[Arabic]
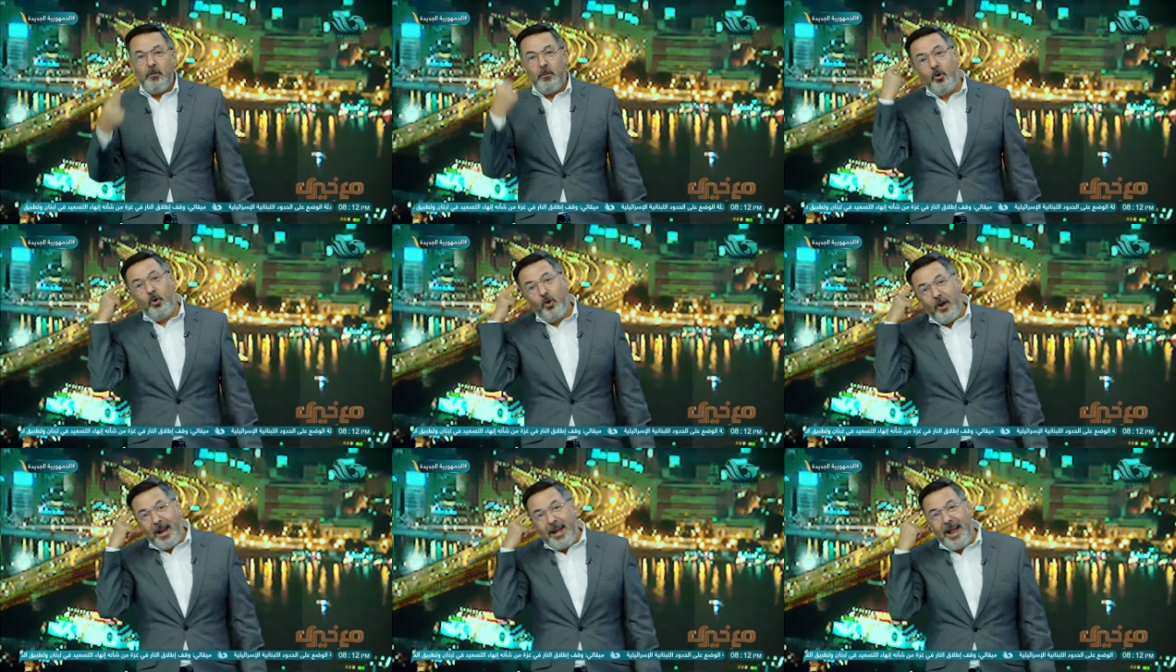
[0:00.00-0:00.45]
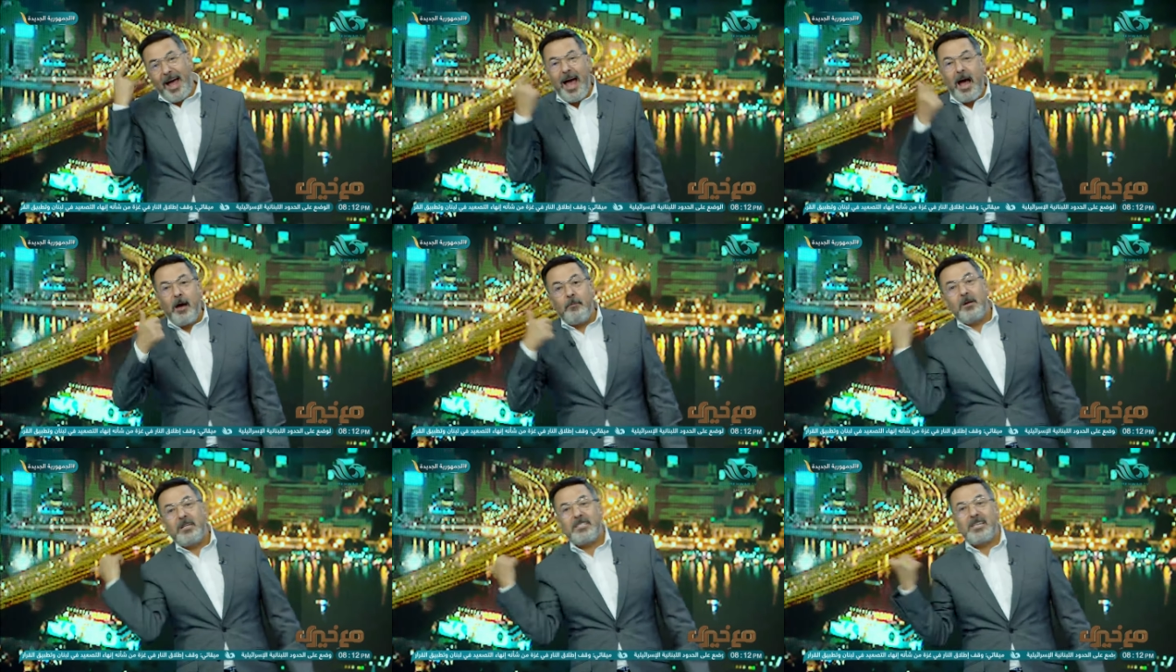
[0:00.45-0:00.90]
بيقول انا
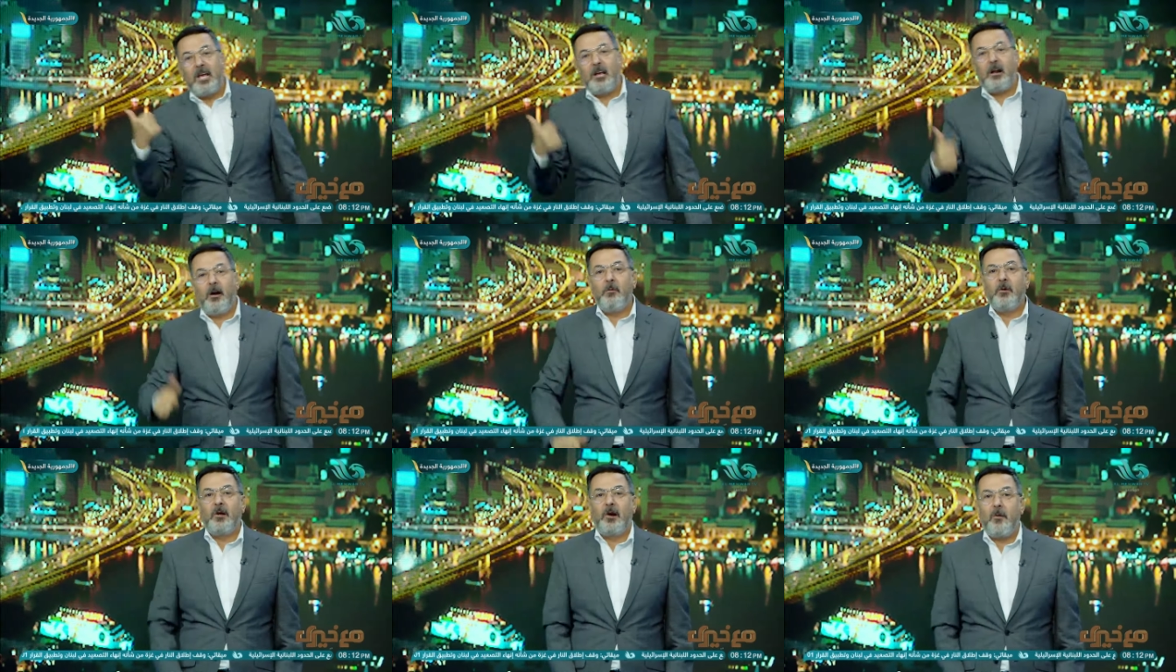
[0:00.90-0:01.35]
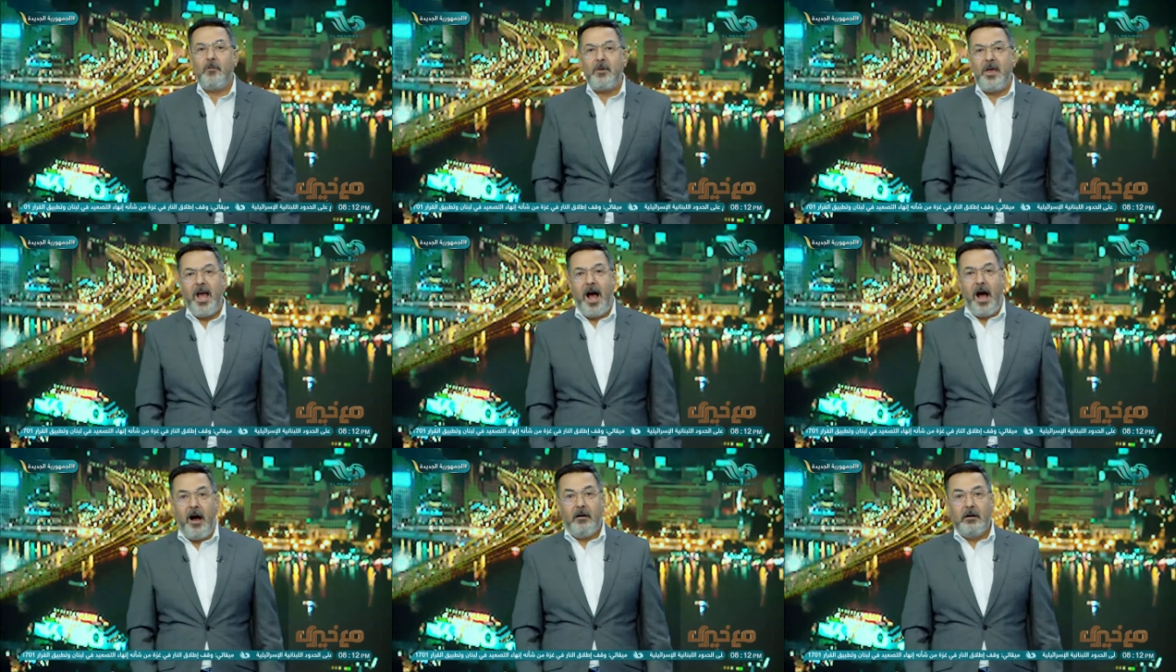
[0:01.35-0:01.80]
هعمل زي رامي
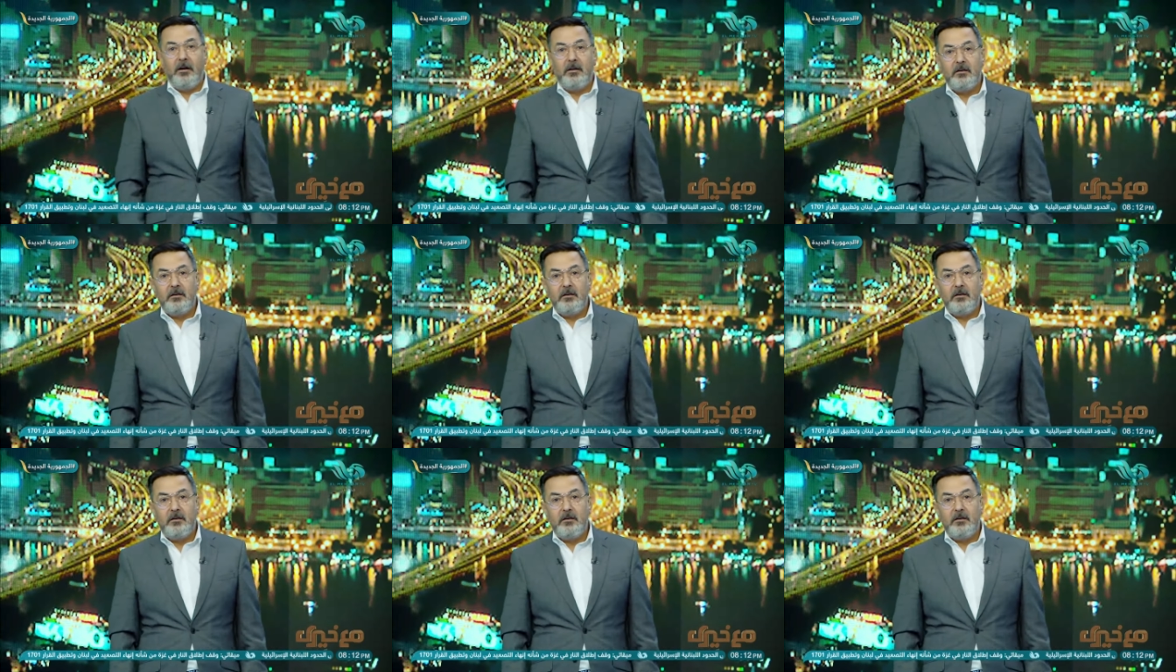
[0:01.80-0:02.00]
ربيعه